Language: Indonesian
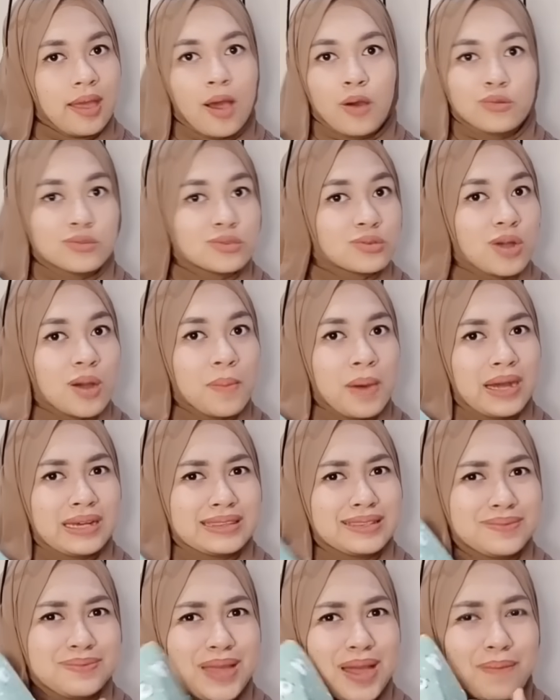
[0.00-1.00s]
aku suka banget
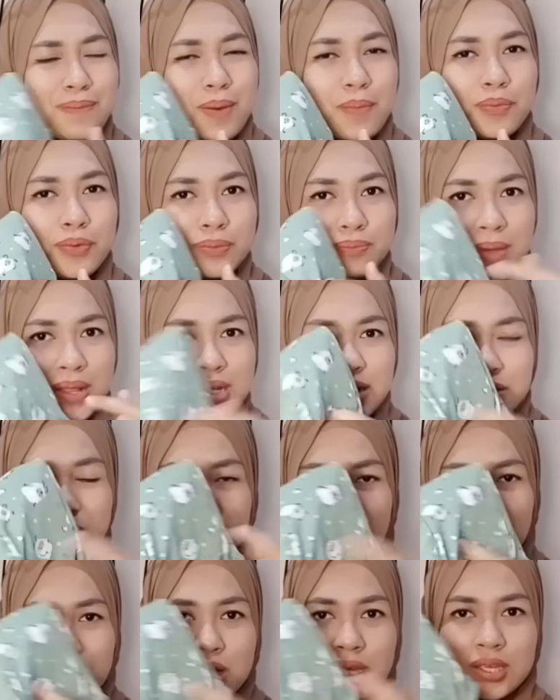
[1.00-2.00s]
demi apapun paling
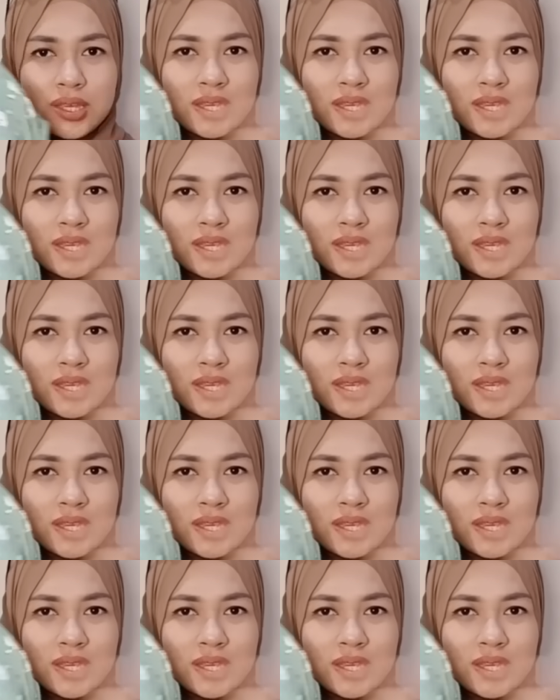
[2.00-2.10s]
suka